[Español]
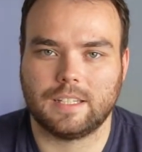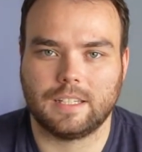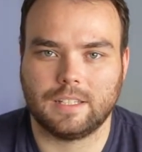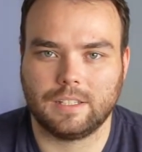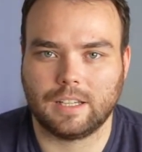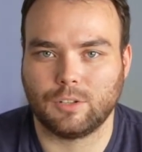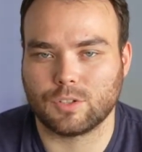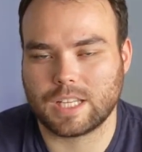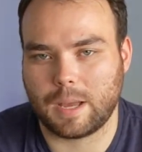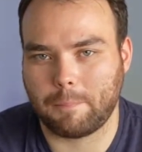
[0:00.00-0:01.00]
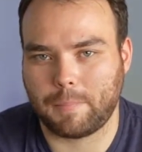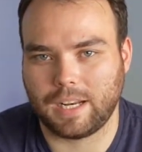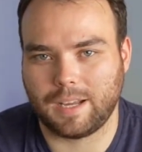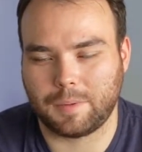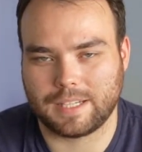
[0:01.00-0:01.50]
eh, que no sean
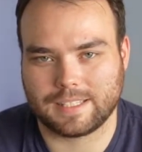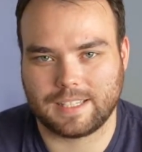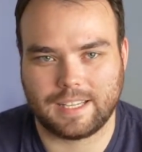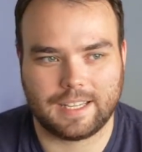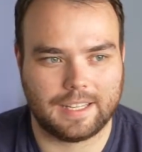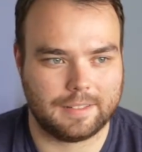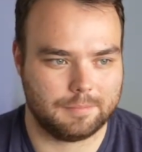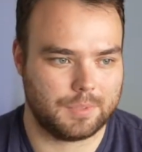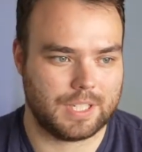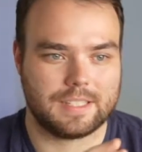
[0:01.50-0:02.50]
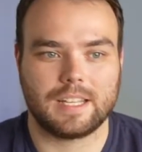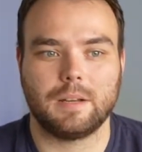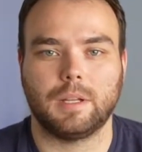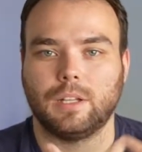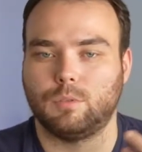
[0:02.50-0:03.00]
palabras que se
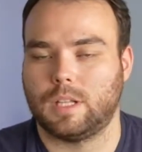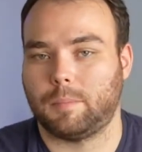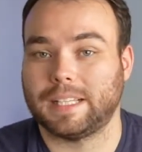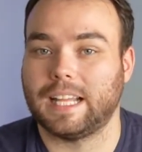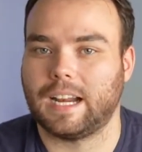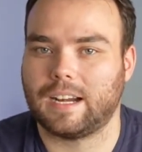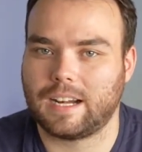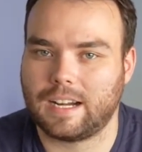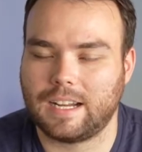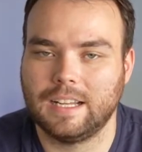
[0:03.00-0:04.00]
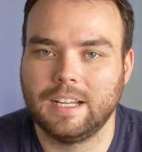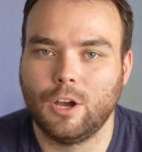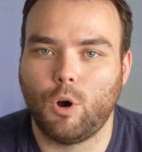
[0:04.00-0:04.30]
escriben de una manera rara